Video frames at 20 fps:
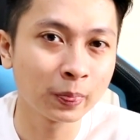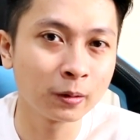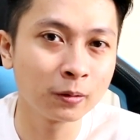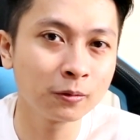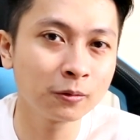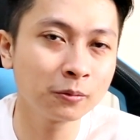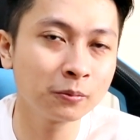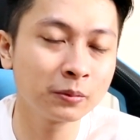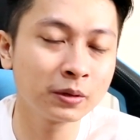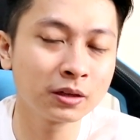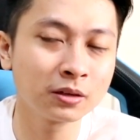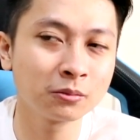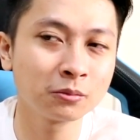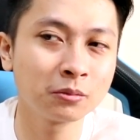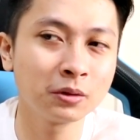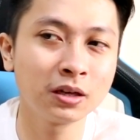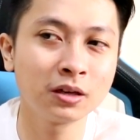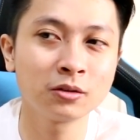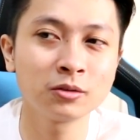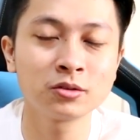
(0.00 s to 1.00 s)
No, may
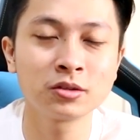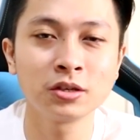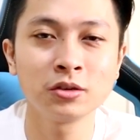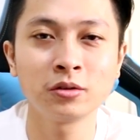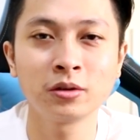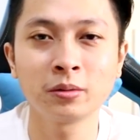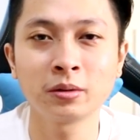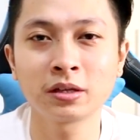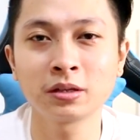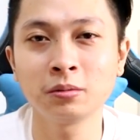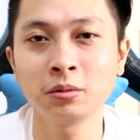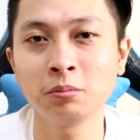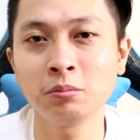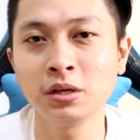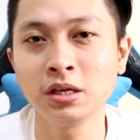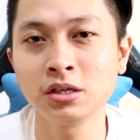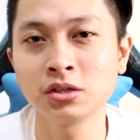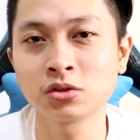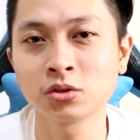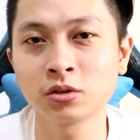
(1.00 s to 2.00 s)
sa inyo na
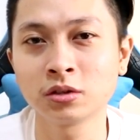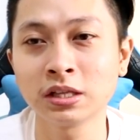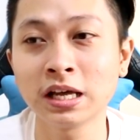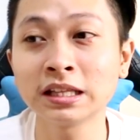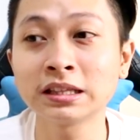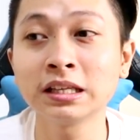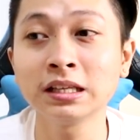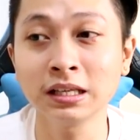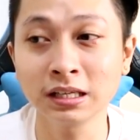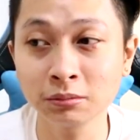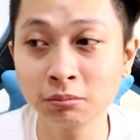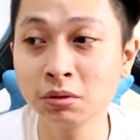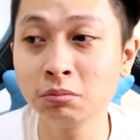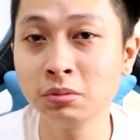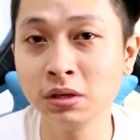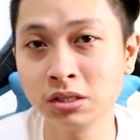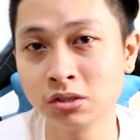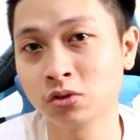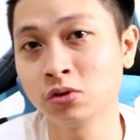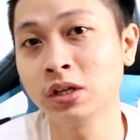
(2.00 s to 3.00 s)
magbibisyo. Dati
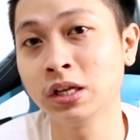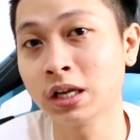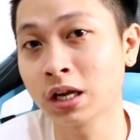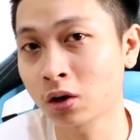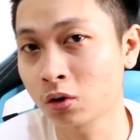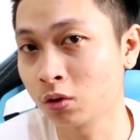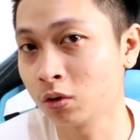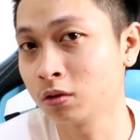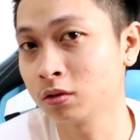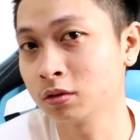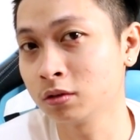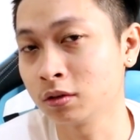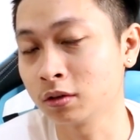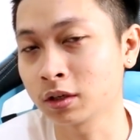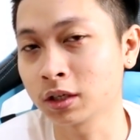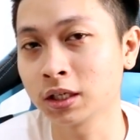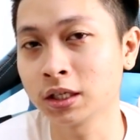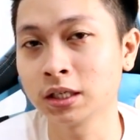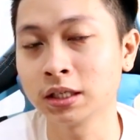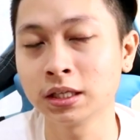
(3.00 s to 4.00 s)
nagbibisyo din ako.
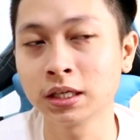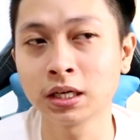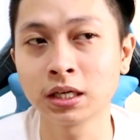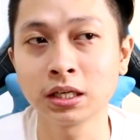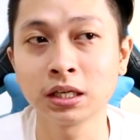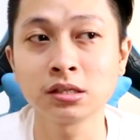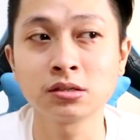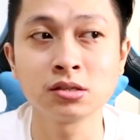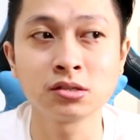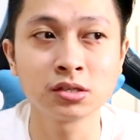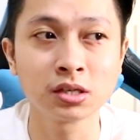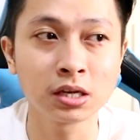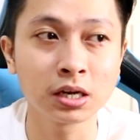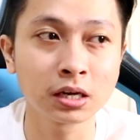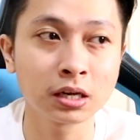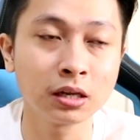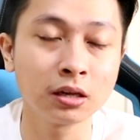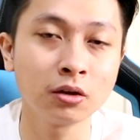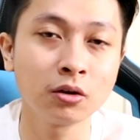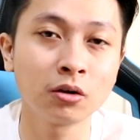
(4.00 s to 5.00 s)
Okay, uh,
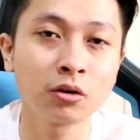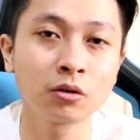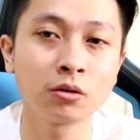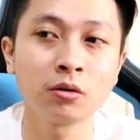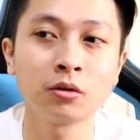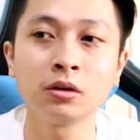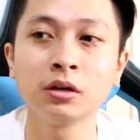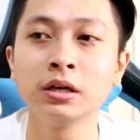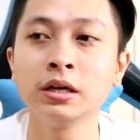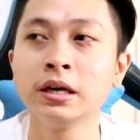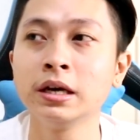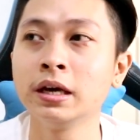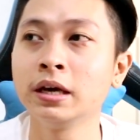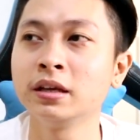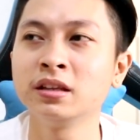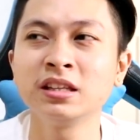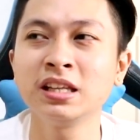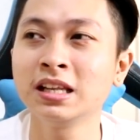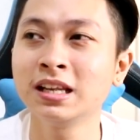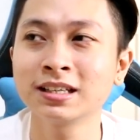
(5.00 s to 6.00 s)
nagsisigarilyo ako.
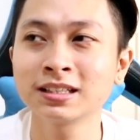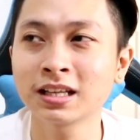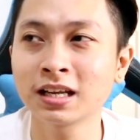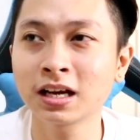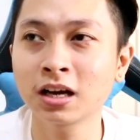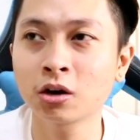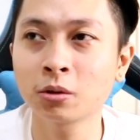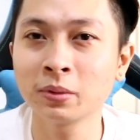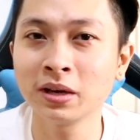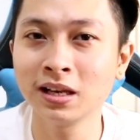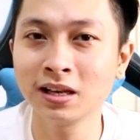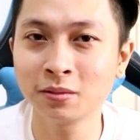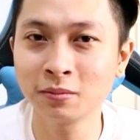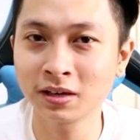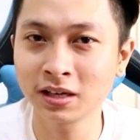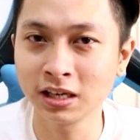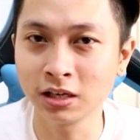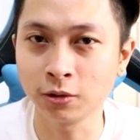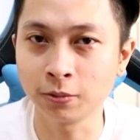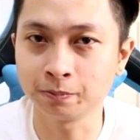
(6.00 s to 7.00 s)
Hindi lang talaga ako
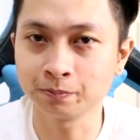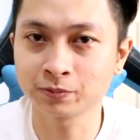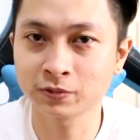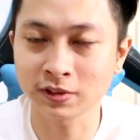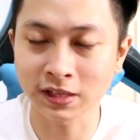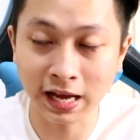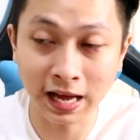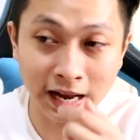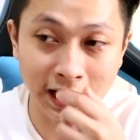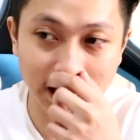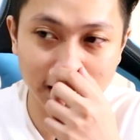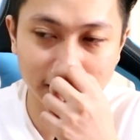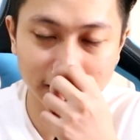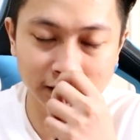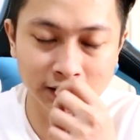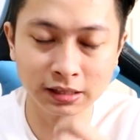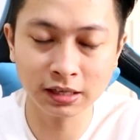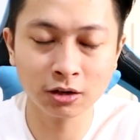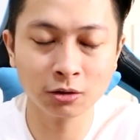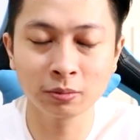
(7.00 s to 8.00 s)
mahilig mag-inom. Alak,
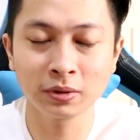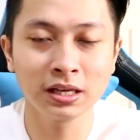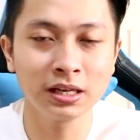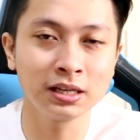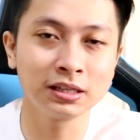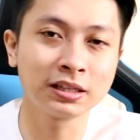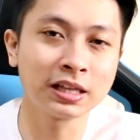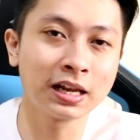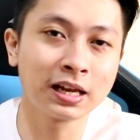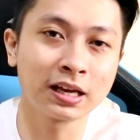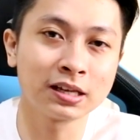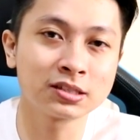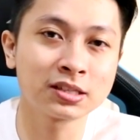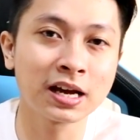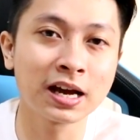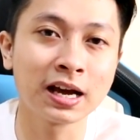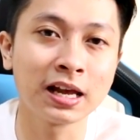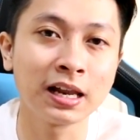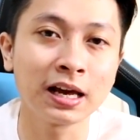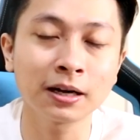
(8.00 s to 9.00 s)
hindi ako mahilig talaga
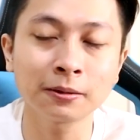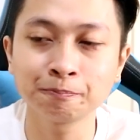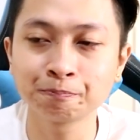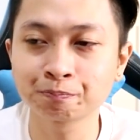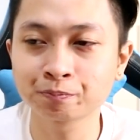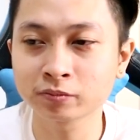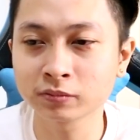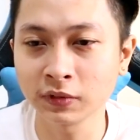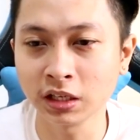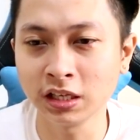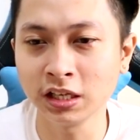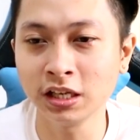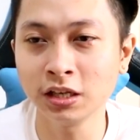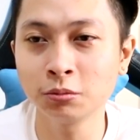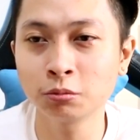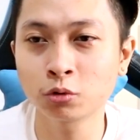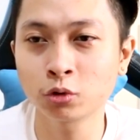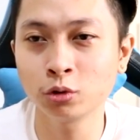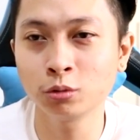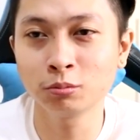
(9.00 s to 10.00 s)
sa alak.
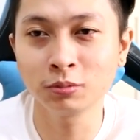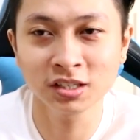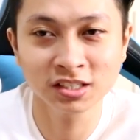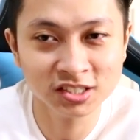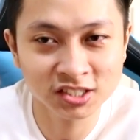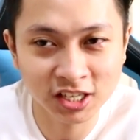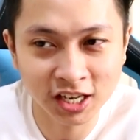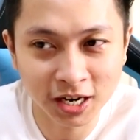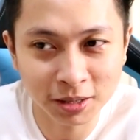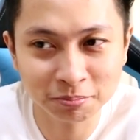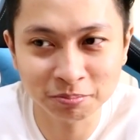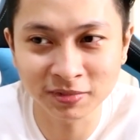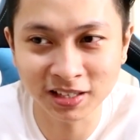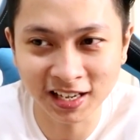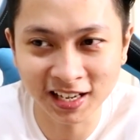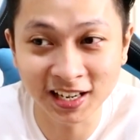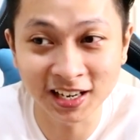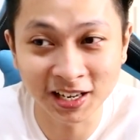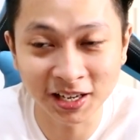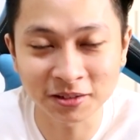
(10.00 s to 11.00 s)
Iniinom ko yung masasarap
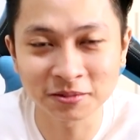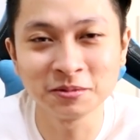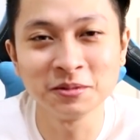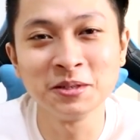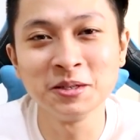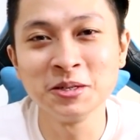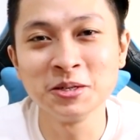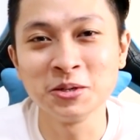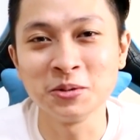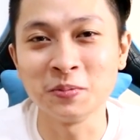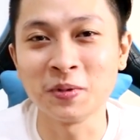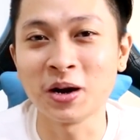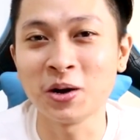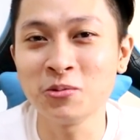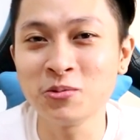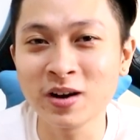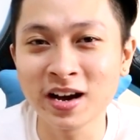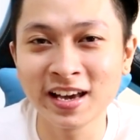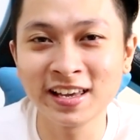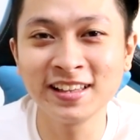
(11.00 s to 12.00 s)
na alak
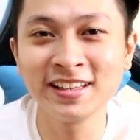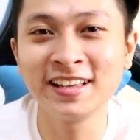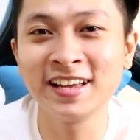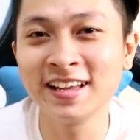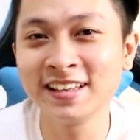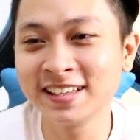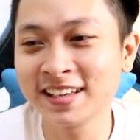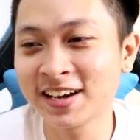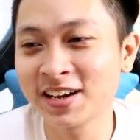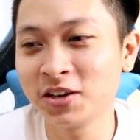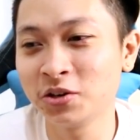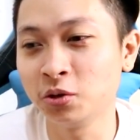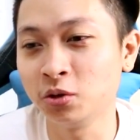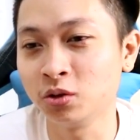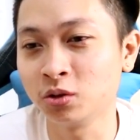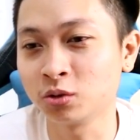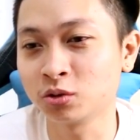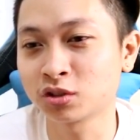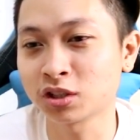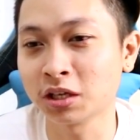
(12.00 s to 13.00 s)
mga wine, ganyan,
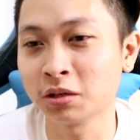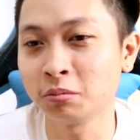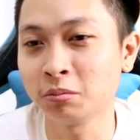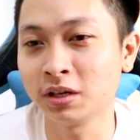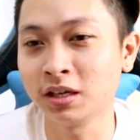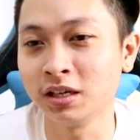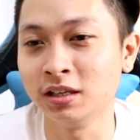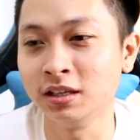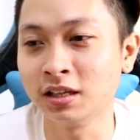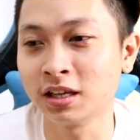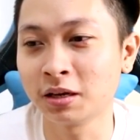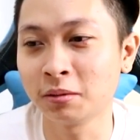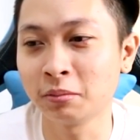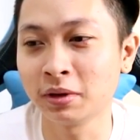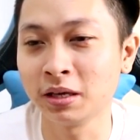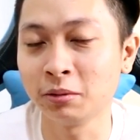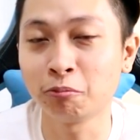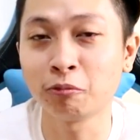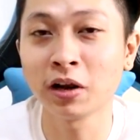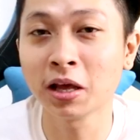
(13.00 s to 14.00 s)
yung sanmig na
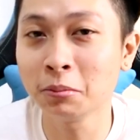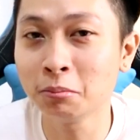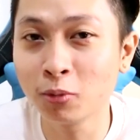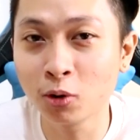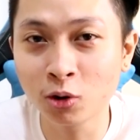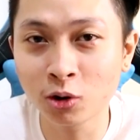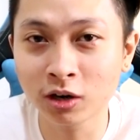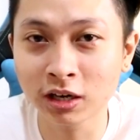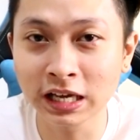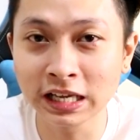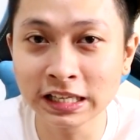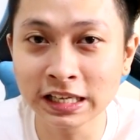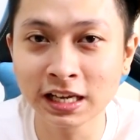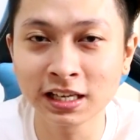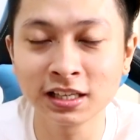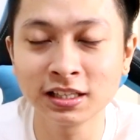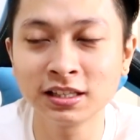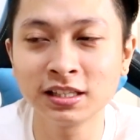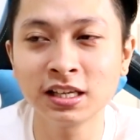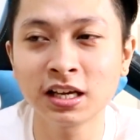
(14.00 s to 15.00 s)
may flavor,
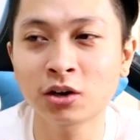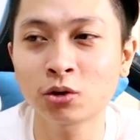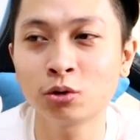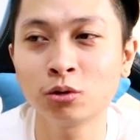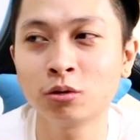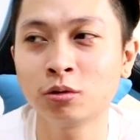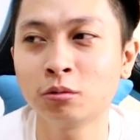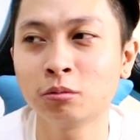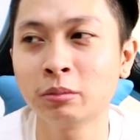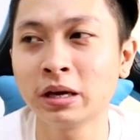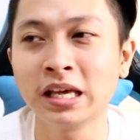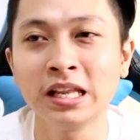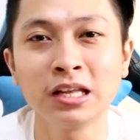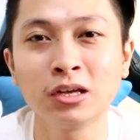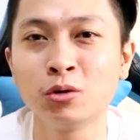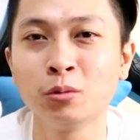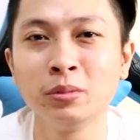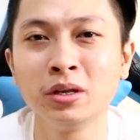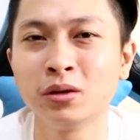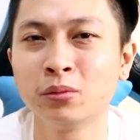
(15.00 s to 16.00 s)
ganyan. Hindi ako
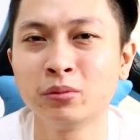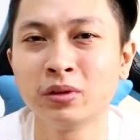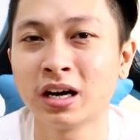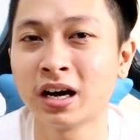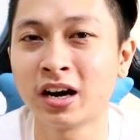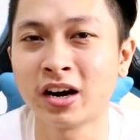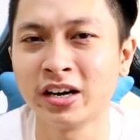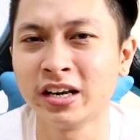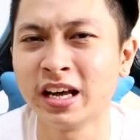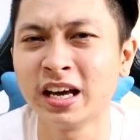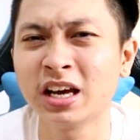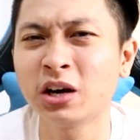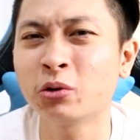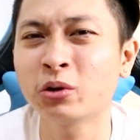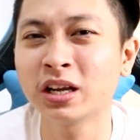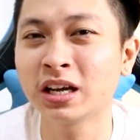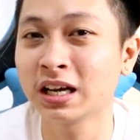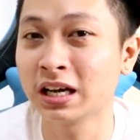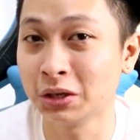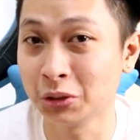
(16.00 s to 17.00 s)
mahilig guminom ng hard. Ayaw
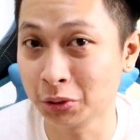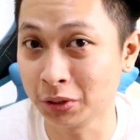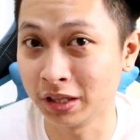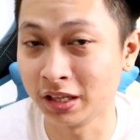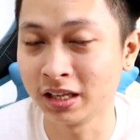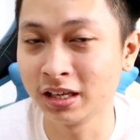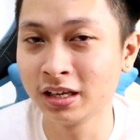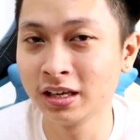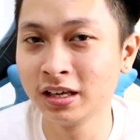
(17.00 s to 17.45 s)
ko ng ganun.